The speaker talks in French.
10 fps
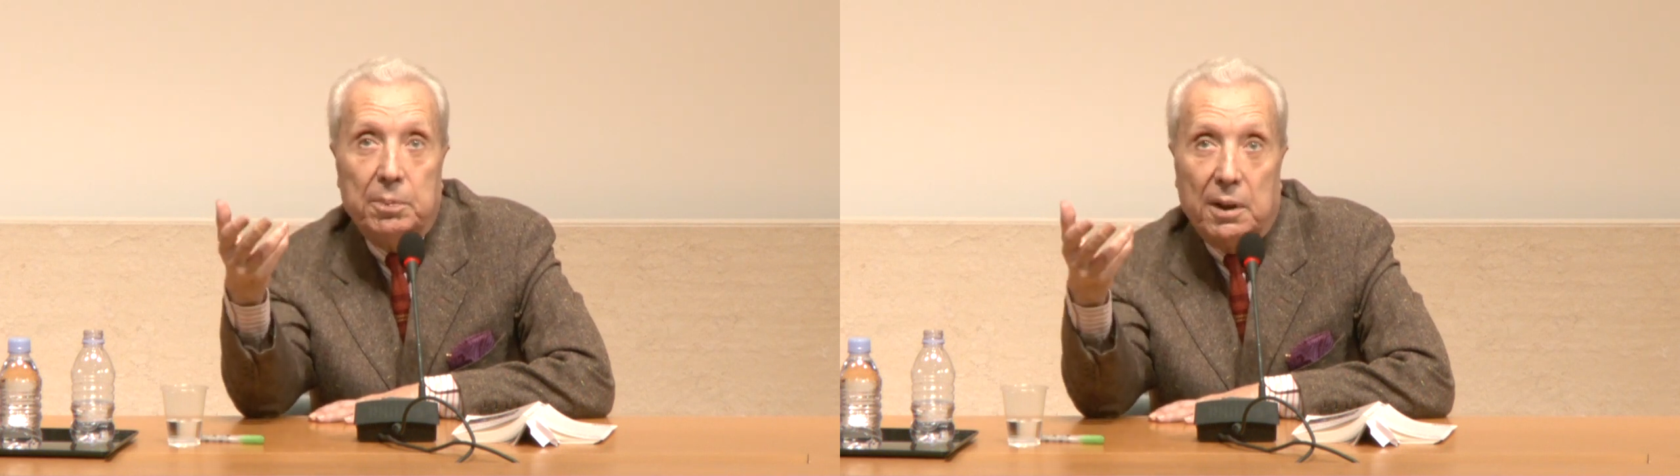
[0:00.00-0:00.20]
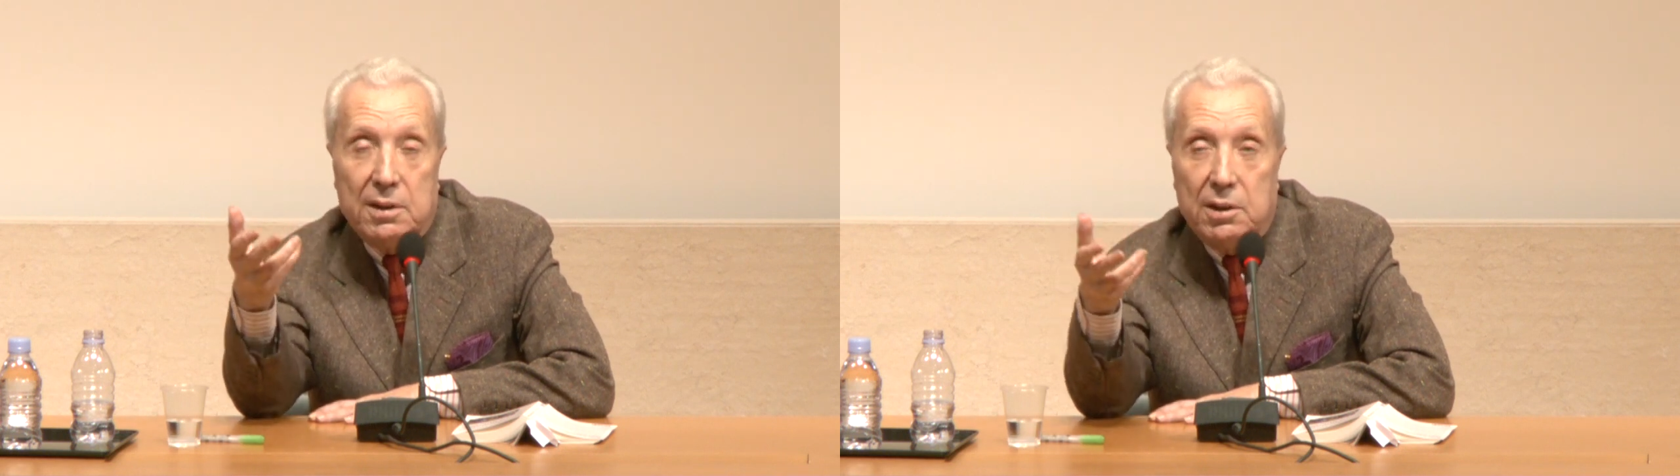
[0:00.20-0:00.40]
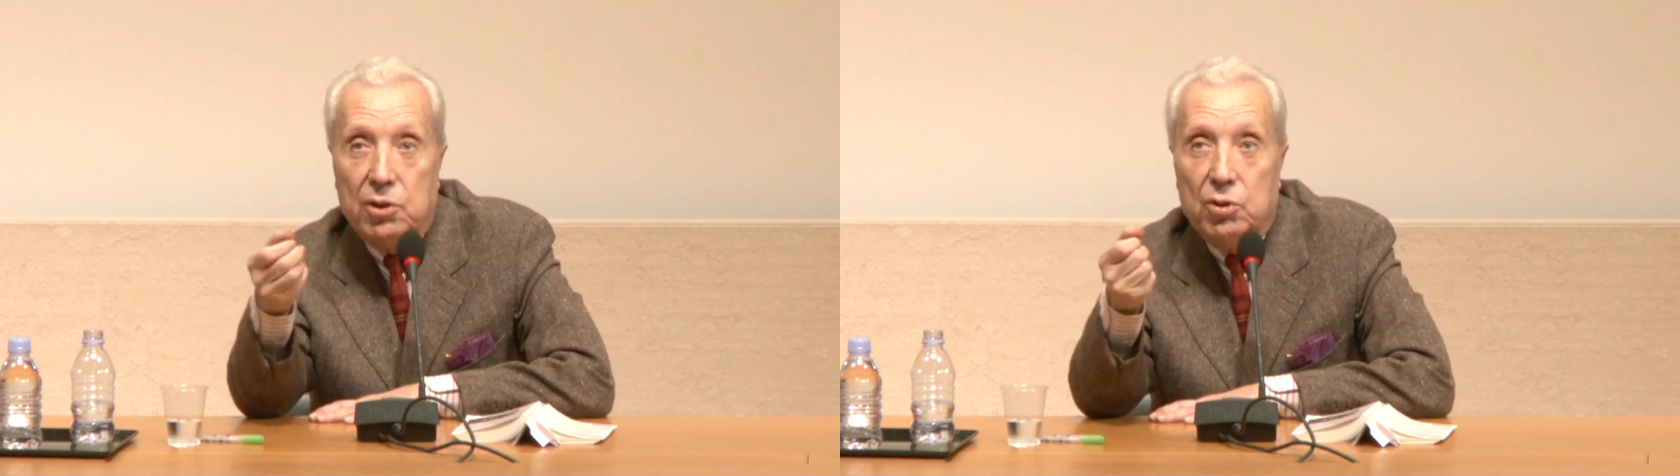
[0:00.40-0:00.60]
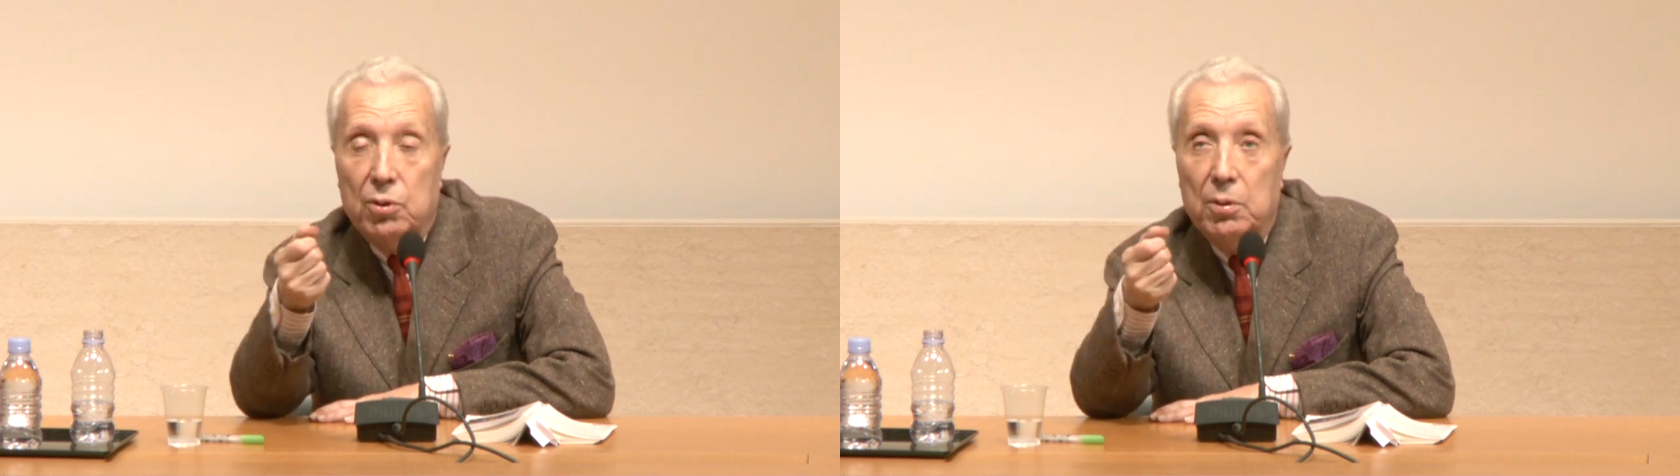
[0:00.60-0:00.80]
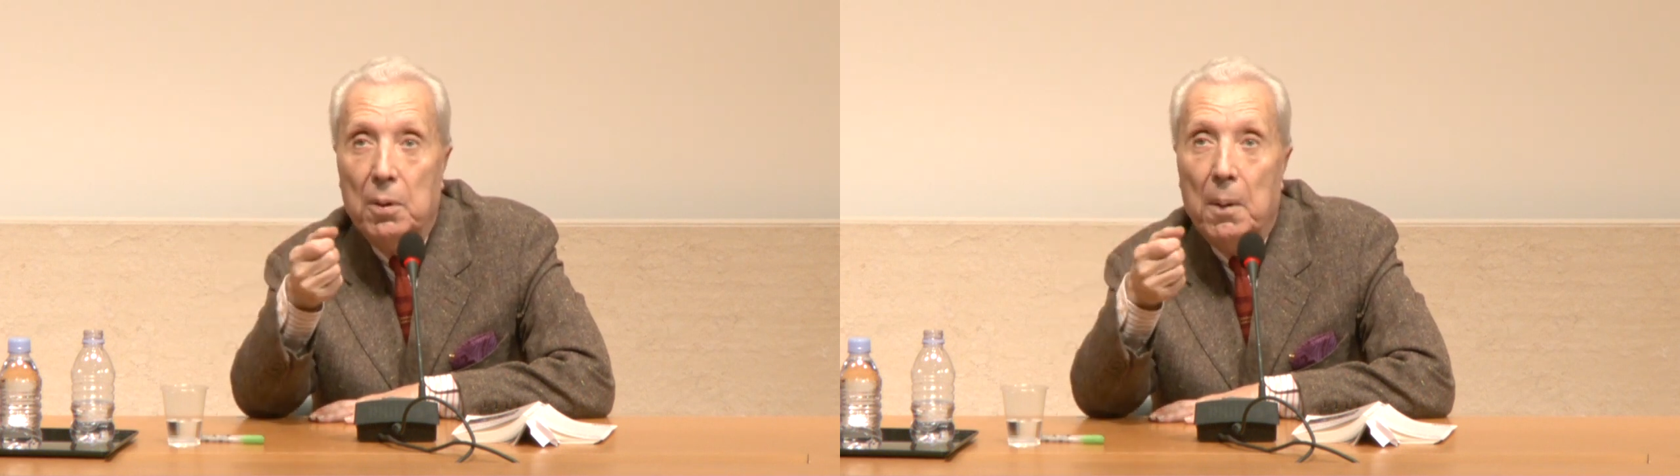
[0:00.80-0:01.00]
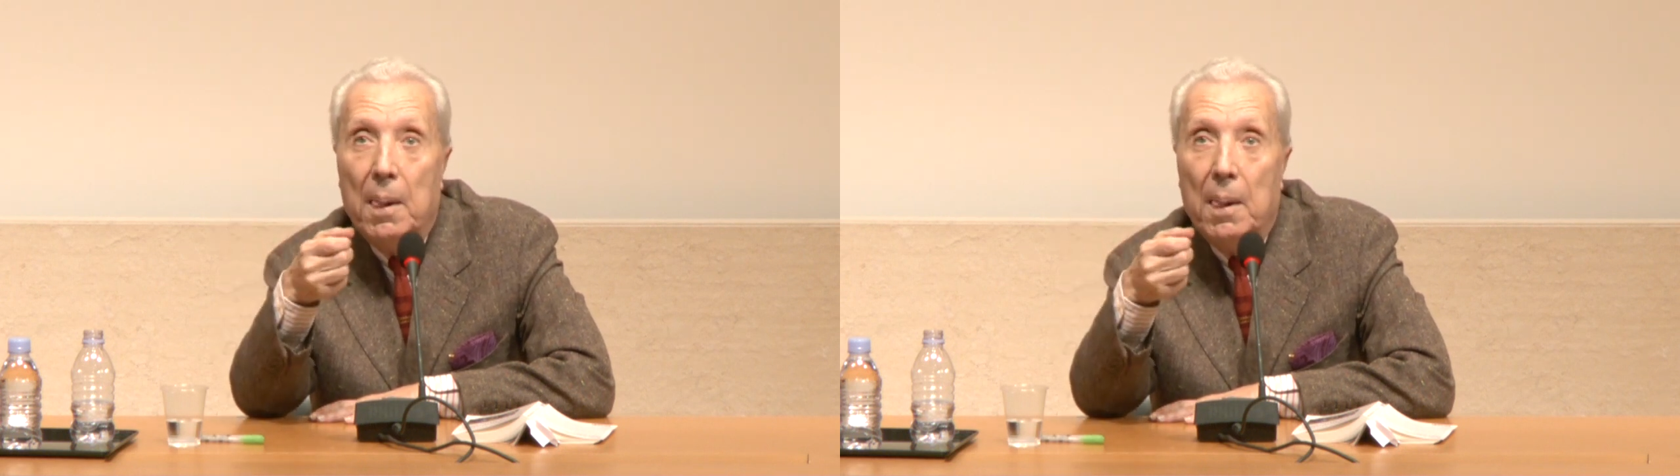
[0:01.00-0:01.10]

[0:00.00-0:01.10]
prestigieux